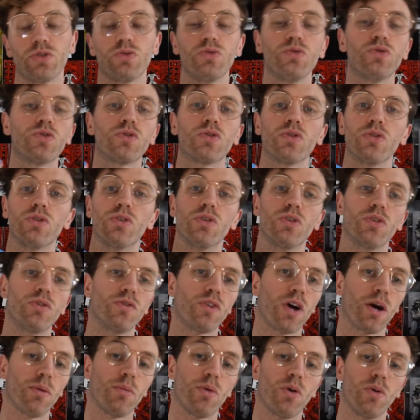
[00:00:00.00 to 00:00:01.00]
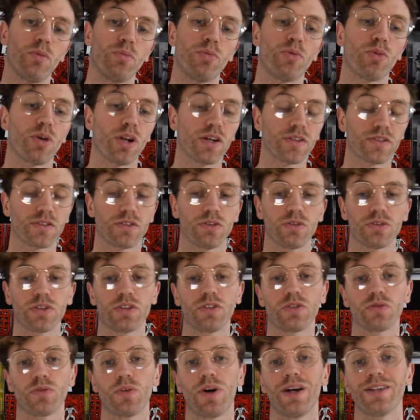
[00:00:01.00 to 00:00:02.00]
tous euh, vraiment pour l'instant qui
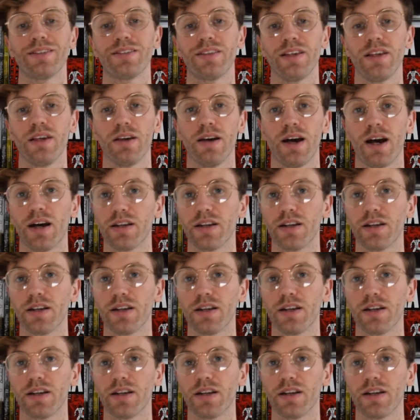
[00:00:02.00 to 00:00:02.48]
sont assez,